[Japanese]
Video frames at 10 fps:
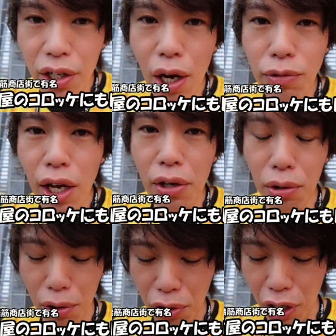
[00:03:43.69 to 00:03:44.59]
中村屋
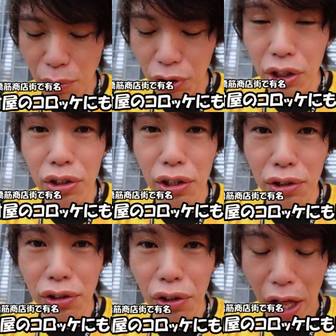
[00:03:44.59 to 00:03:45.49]
のコロッケにも匹敵
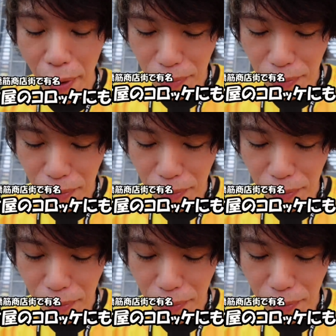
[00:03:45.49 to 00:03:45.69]
するような